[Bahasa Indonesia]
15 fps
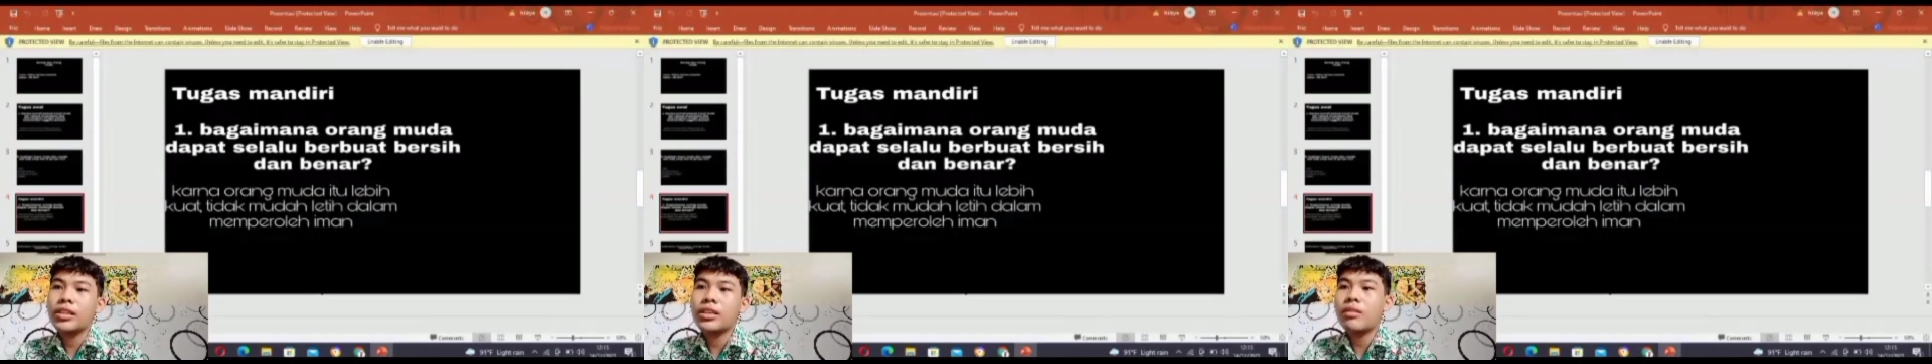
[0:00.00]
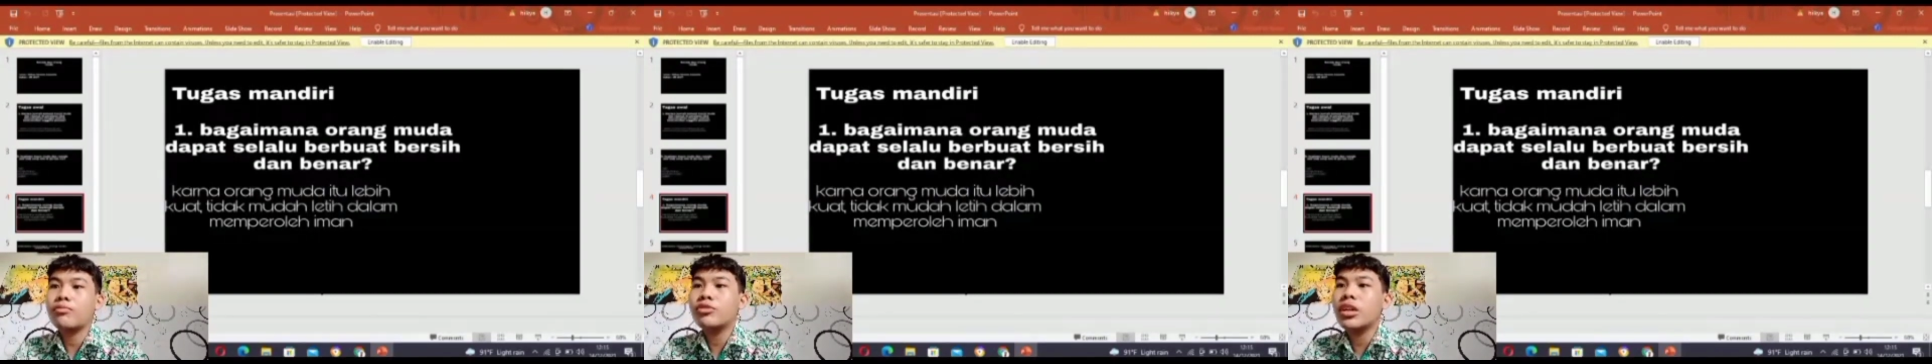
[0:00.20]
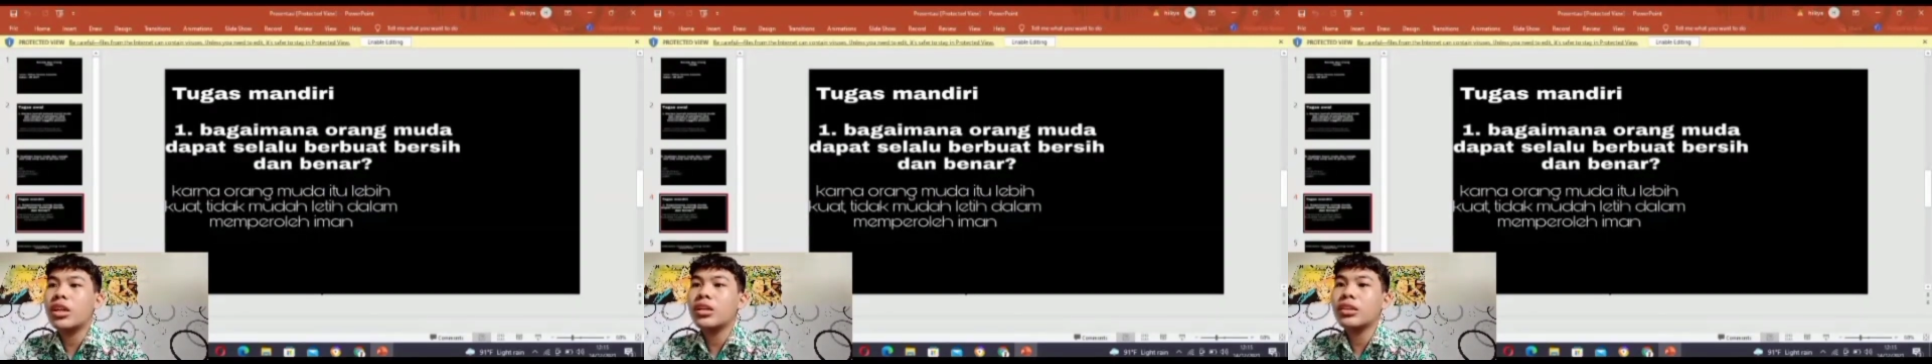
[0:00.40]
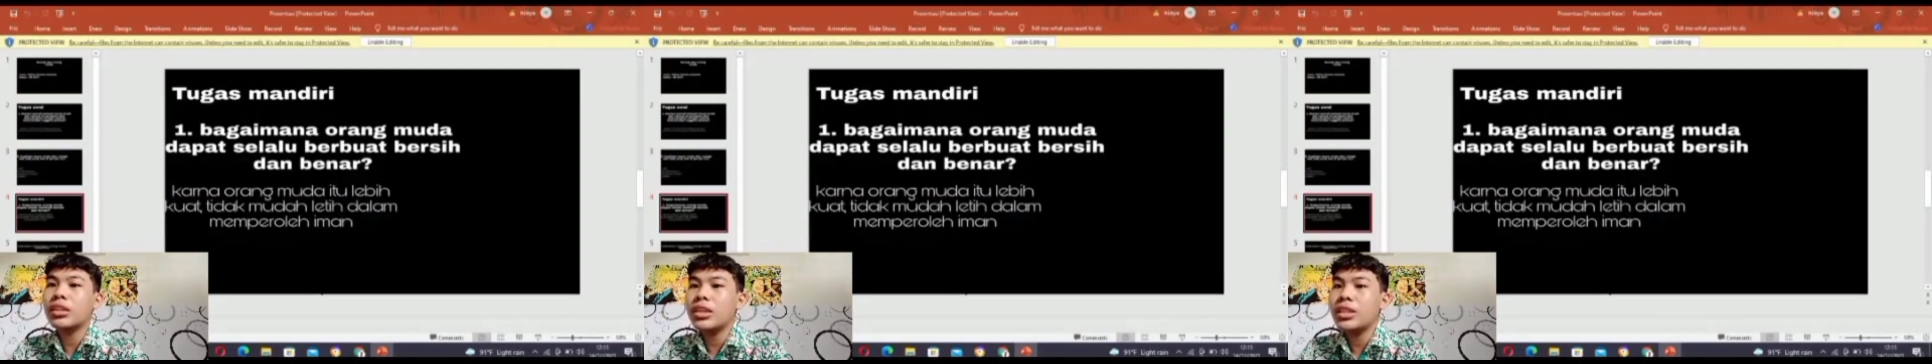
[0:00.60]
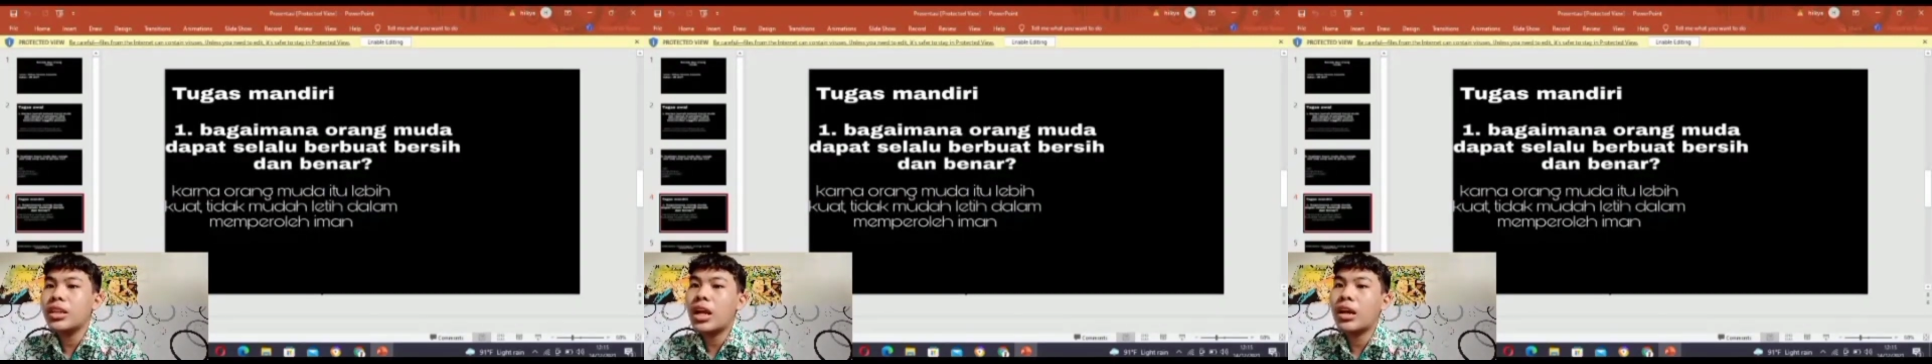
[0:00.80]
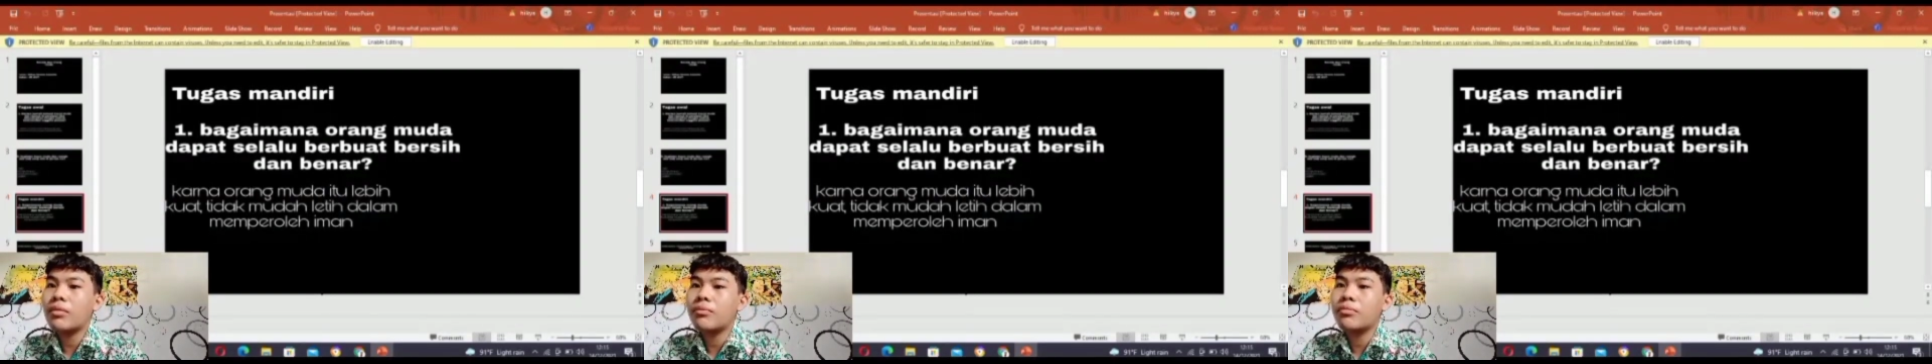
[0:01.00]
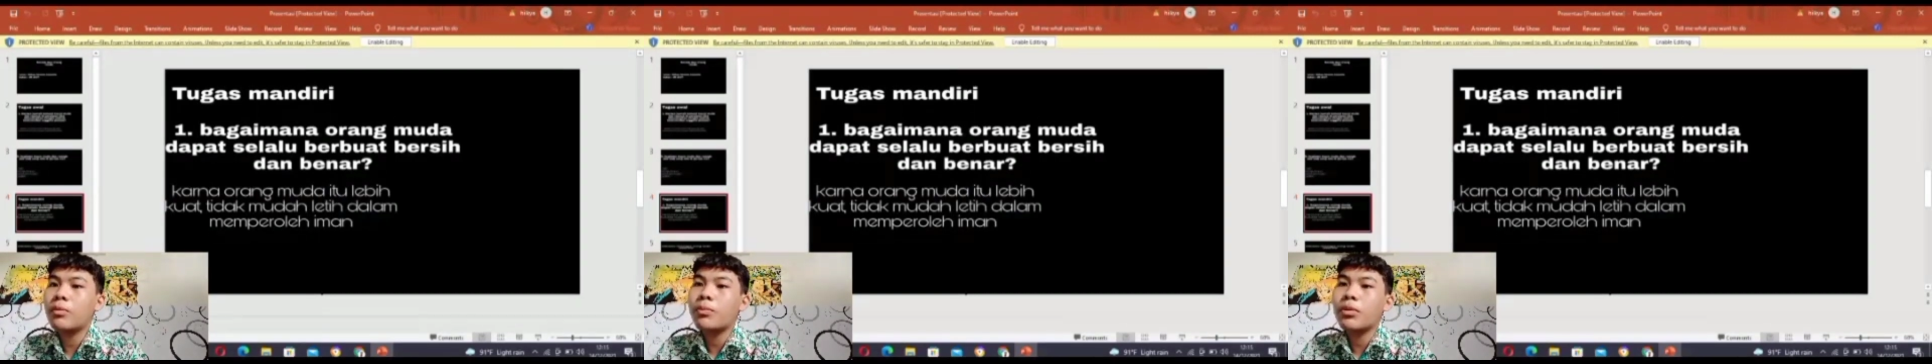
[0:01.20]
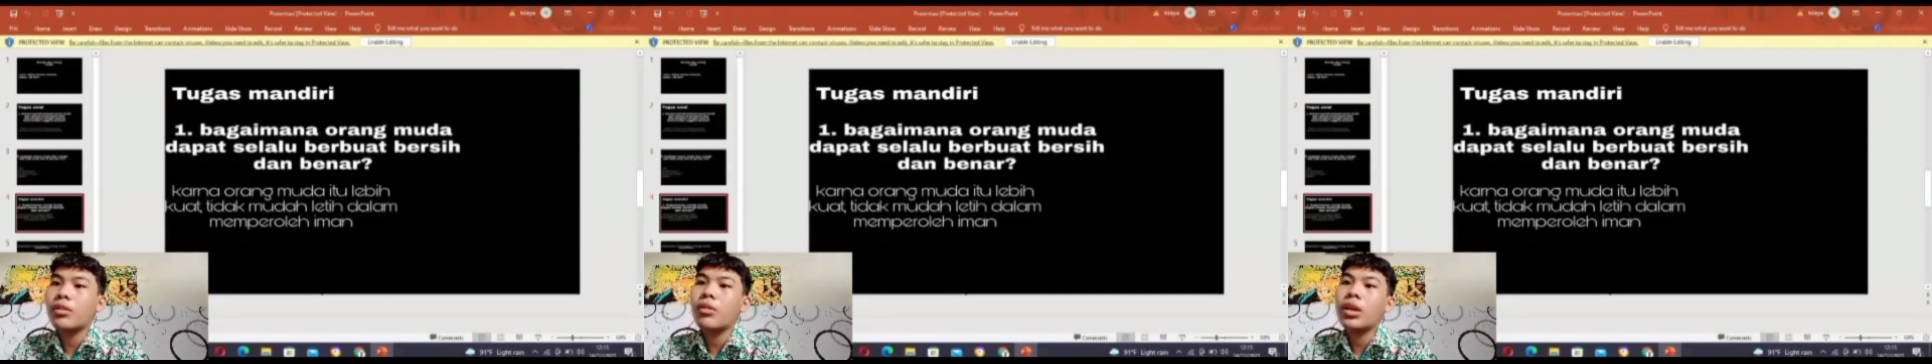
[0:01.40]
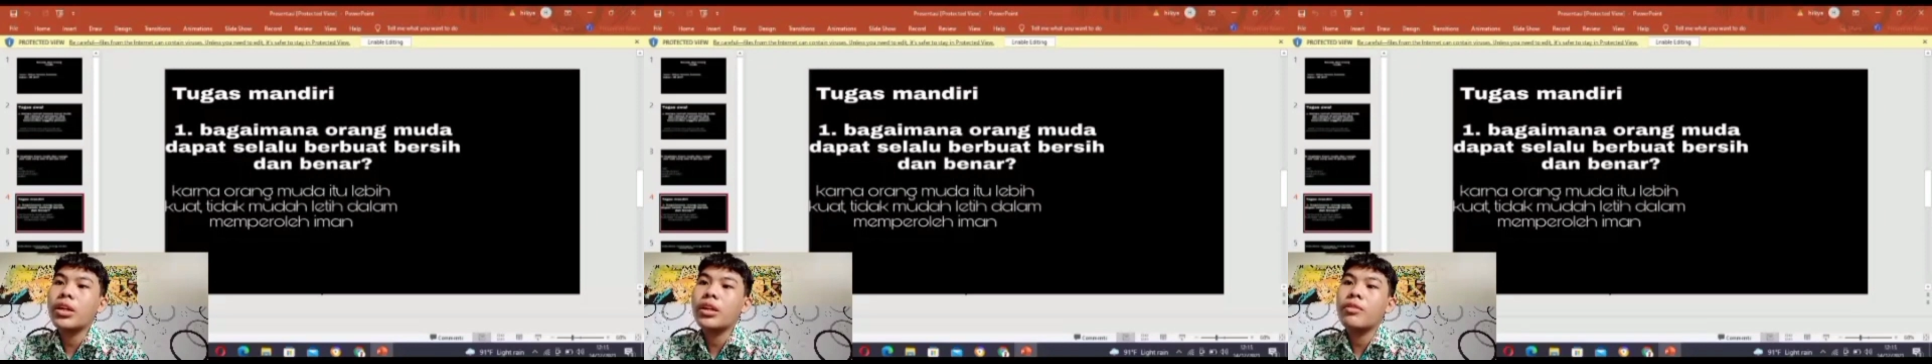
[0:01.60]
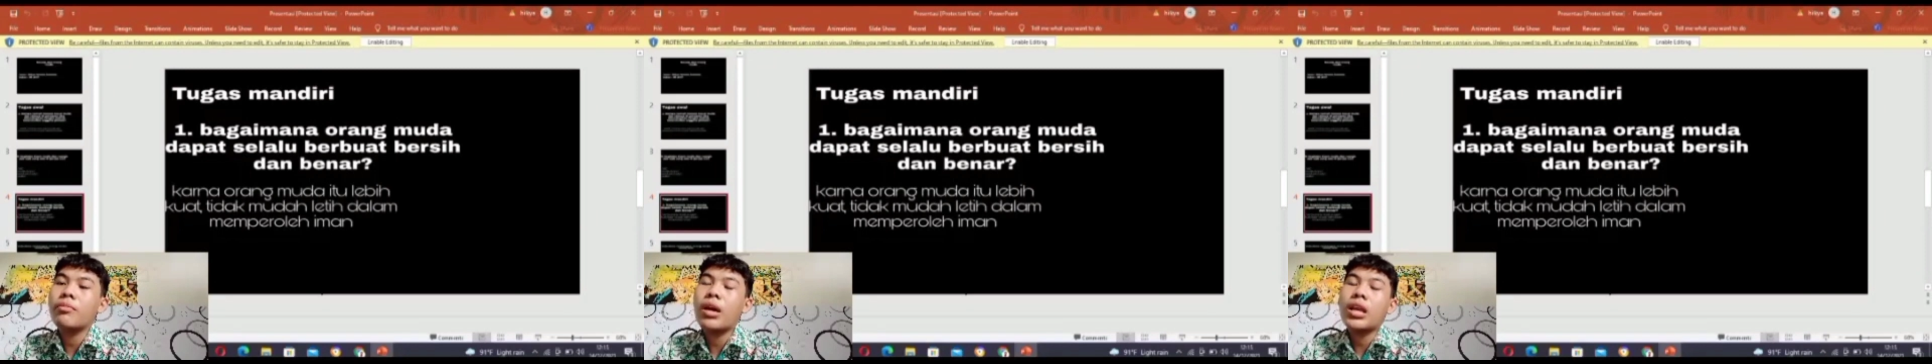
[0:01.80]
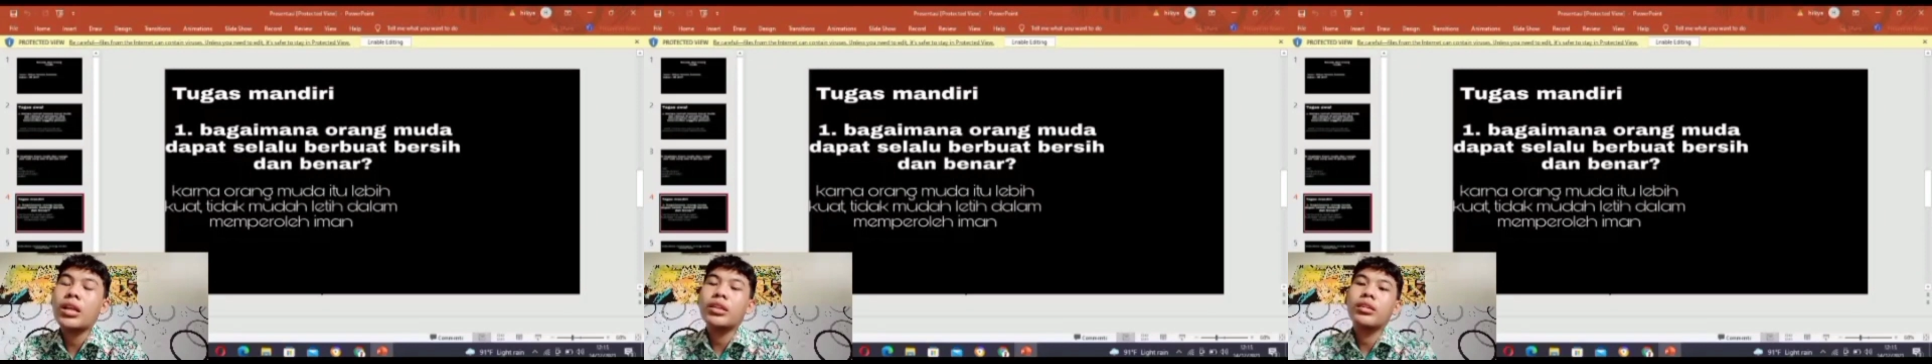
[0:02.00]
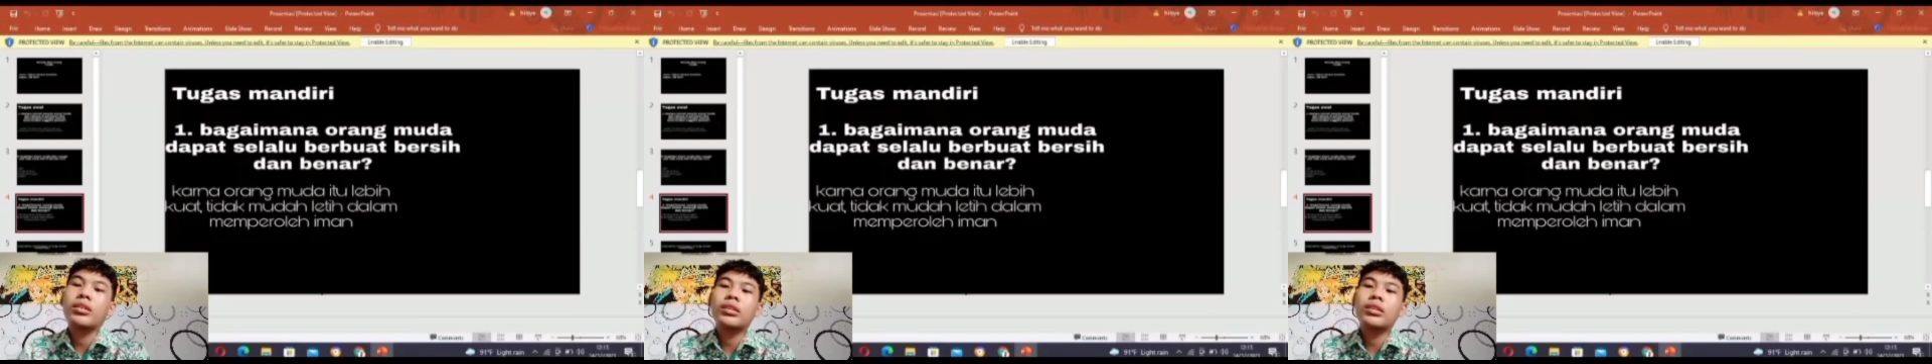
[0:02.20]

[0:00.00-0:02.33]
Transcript: tidak mudah letih dalam memperoleh iman.